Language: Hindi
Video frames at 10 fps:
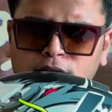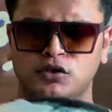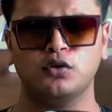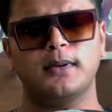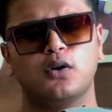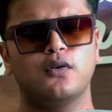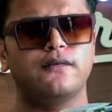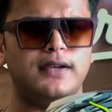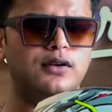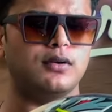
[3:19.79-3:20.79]
जो मेरे को
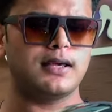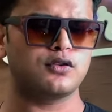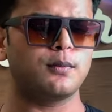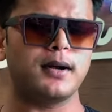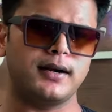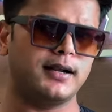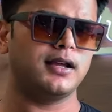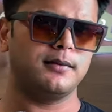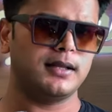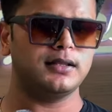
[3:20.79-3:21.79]
फील हो रहा है इसको पकड़ने
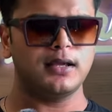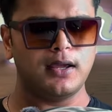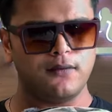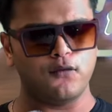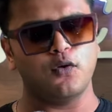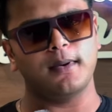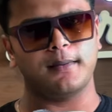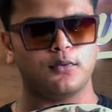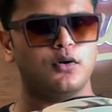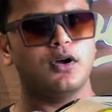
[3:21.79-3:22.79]
के बाद वो मैं
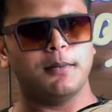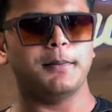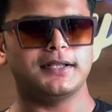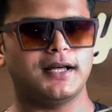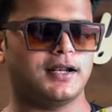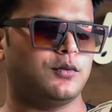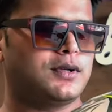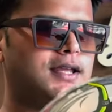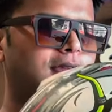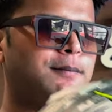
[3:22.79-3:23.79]
आपको बता रहा हूँ
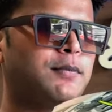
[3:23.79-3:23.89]
ठीक है